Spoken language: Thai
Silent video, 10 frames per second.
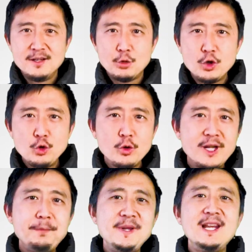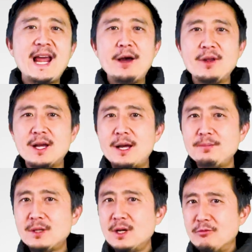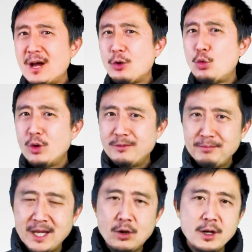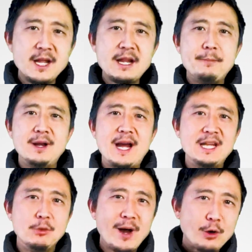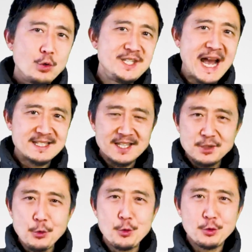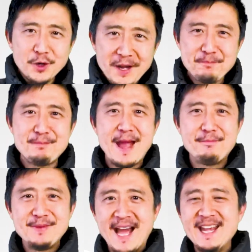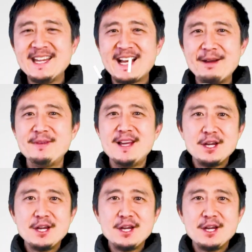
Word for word: คุณดูคลิปนี้แล้วนะครับถ้าเกิดว่าคุณมีข้อแนะนำอะไรหรือว่าคุณอยากจะดูคลิปแบบไหนนะครับ